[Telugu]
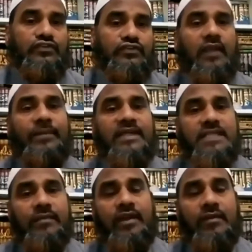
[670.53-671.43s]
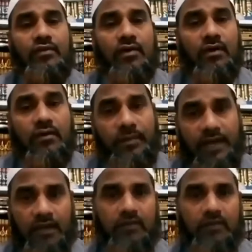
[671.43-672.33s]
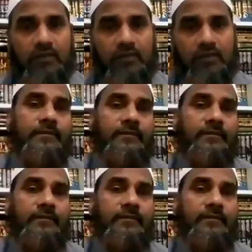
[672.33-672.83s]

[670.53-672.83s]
స్వల్ప సమయం కొరకు పాల్గొన్న